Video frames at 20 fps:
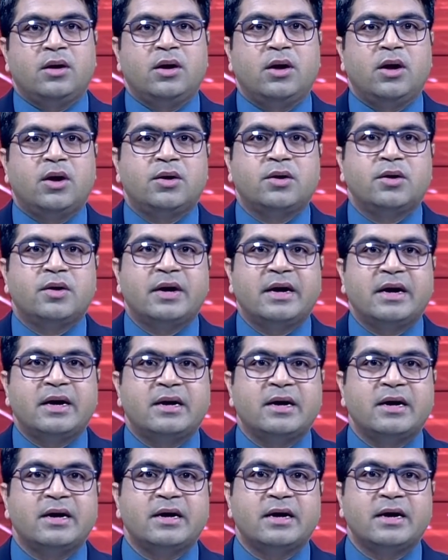লন্ডনের
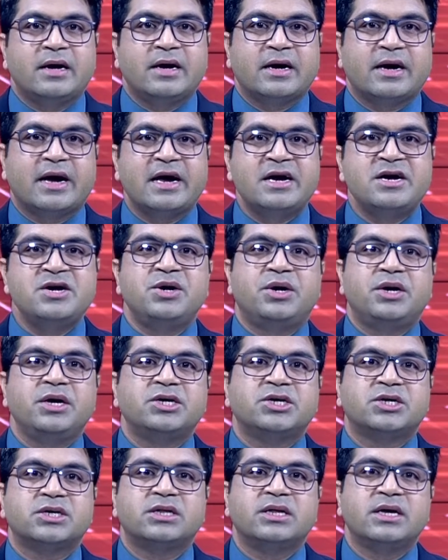
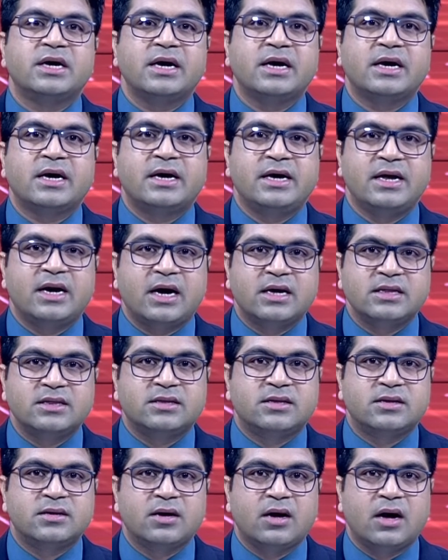কেন্টিশতে কিরাত
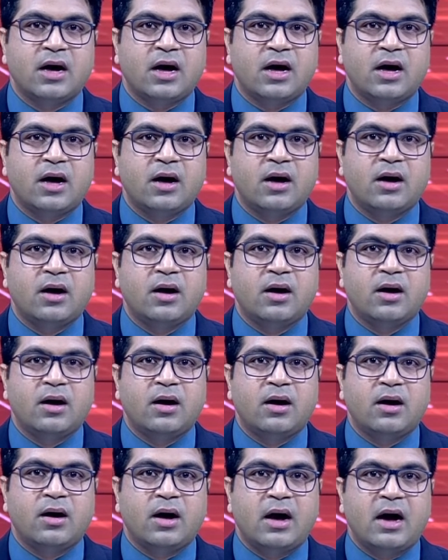
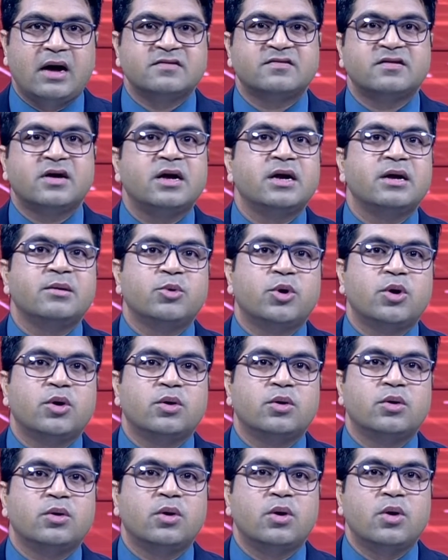আজান এবং
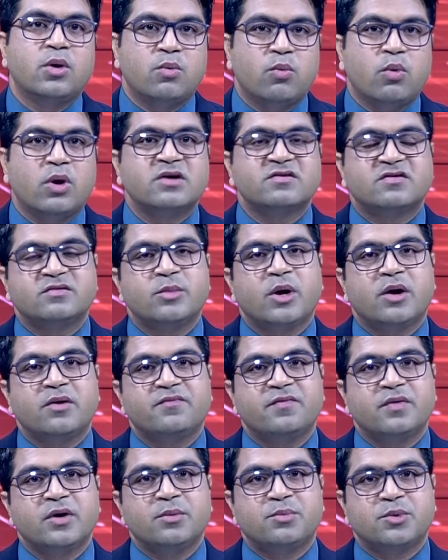ওয়াজ
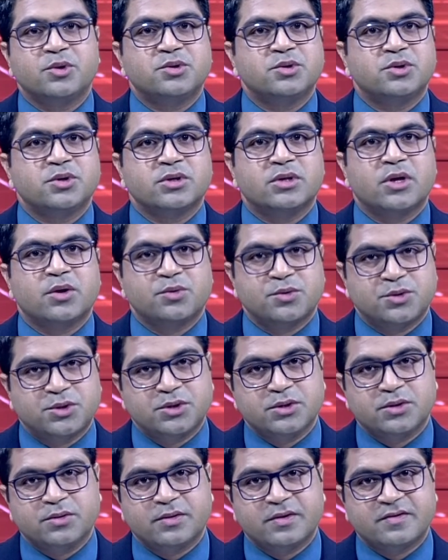মাহফিল প্রতিযোগিতা
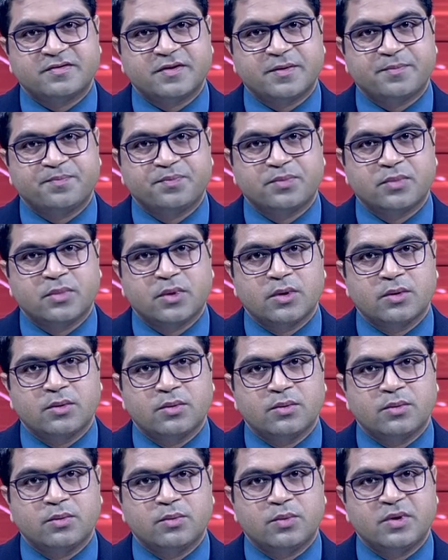অনুষ্ঠিত হয়েছে
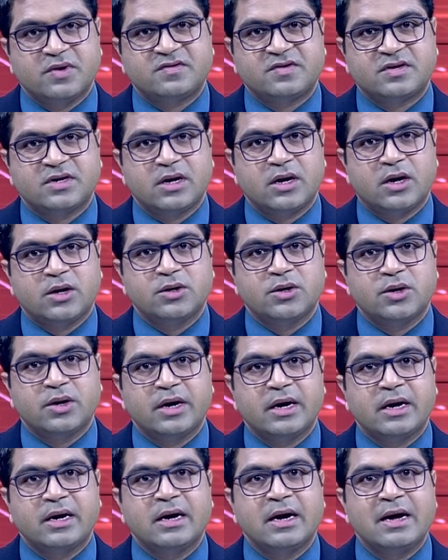ওয়েস্ট
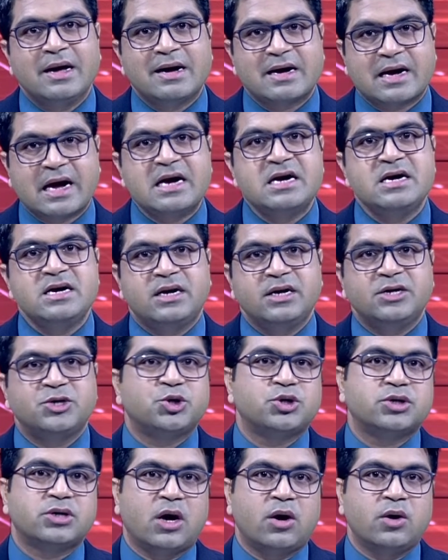লন্ডনের কেন্টিশ
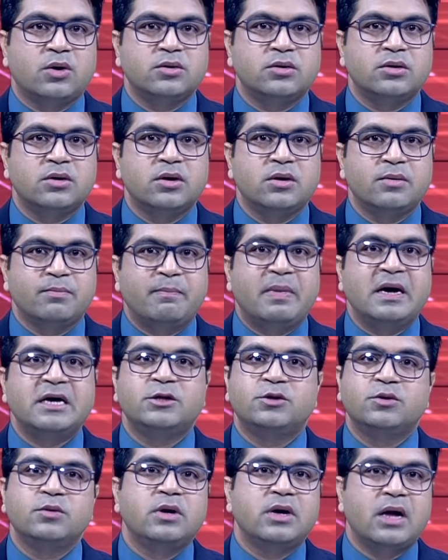টাউন
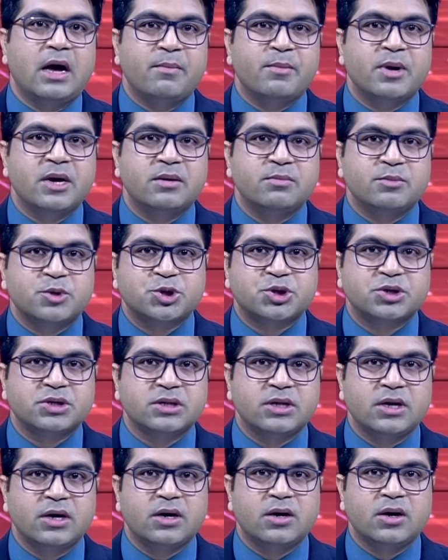বাইতুল আমান
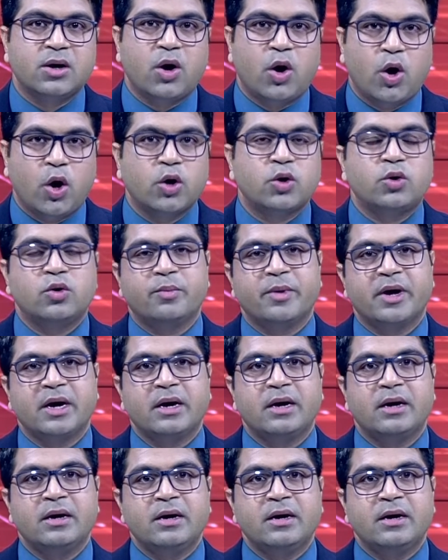মসজিদের হলরুমে